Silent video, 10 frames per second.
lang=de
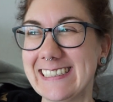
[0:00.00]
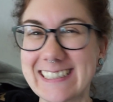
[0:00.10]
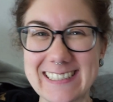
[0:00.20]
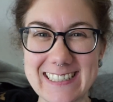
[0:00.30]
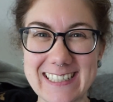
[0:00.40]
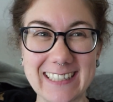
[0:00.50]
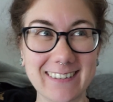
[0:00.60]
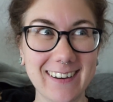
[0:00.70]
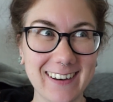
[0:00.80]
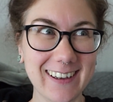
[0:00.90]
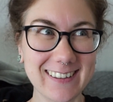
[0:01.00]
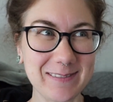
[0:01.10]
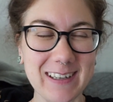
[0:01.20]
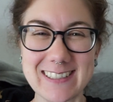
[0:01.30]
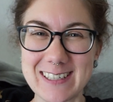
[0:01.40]
nicht, dass ihr jetzt denkt, oh, sie
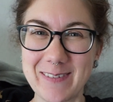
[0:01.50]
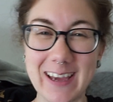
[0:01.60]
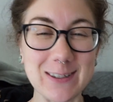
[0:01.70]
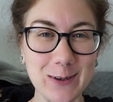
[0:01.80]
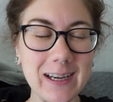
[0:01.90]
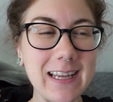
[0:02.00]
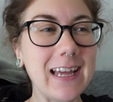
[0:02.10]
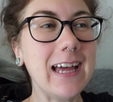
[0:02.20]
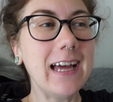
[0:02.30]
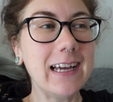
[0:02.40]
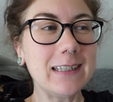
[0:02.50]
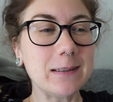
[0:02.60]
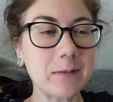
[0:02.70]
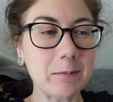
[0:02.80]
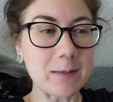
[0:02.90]
macht das nicht mehr. Doch.
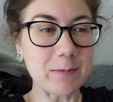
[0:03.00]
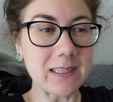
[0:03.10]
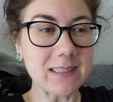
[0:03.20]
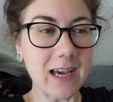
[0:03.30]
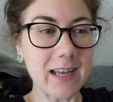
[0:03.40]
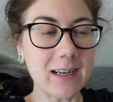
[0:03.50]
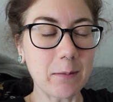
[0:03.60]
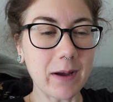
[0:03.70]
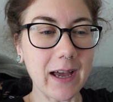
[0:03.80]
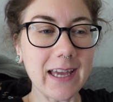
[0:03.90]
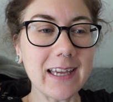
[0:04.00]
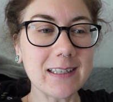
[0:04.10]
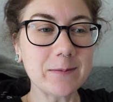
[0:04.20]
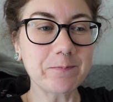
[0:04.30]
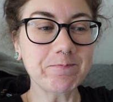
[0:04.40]
Ähm, aber ich bin jetzt gerade
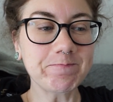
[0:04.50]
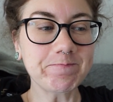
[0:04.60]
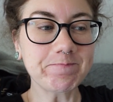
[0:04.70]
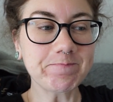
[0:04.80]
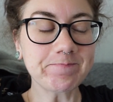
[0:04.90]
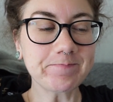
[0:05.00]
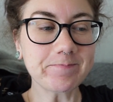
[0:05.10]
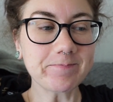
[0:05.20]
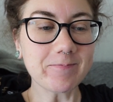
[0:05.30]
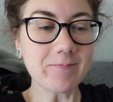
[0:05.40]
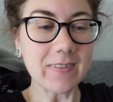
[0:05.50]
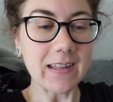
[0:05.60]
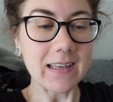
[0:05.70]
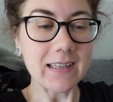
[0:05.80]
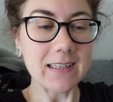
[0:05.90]
dabei, mh, mm,
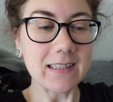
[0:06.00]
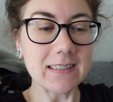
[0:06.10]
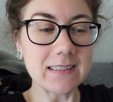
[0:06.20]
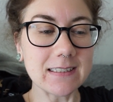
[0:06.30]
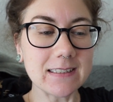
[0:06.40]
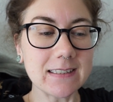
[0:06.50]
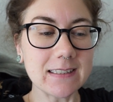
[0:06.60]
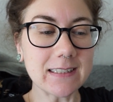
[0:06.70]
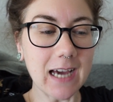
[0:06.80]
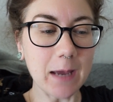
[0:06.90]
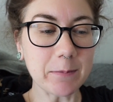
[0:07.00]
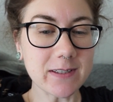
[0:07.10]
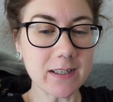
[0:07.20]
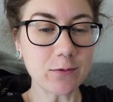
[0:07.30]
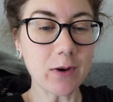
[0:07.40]
da ein
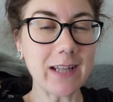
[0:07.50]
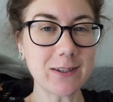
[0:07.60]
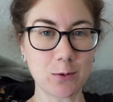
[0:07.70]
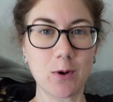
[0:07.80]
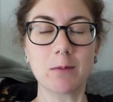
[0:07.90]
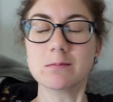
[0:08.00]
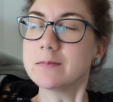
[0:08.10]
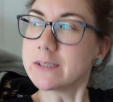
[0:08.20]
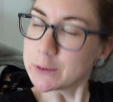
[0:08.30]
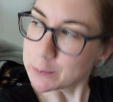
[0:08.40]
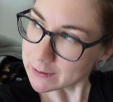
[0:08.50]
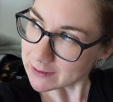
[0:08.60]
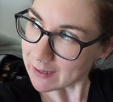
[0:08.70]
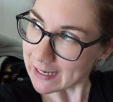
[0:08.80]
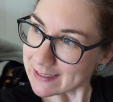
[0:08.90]
bisschen voranzukommen,
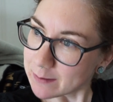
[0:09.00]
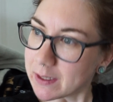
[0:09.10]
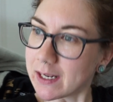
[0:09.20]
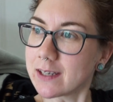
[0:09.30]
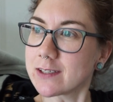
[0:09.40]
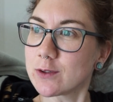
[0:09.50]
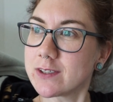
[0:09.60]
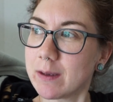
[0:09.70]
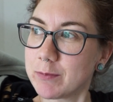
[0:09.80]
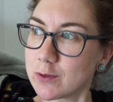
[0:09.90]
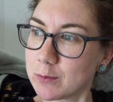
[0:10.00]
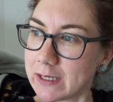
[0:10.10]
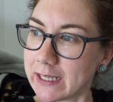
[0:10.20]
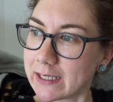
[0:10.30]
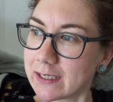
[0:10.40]
beziehungsweise mir ein anderes Konzept zu
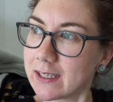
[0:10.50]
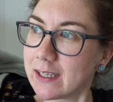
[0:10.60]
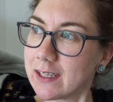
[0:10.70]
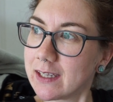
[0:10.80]
überlegen,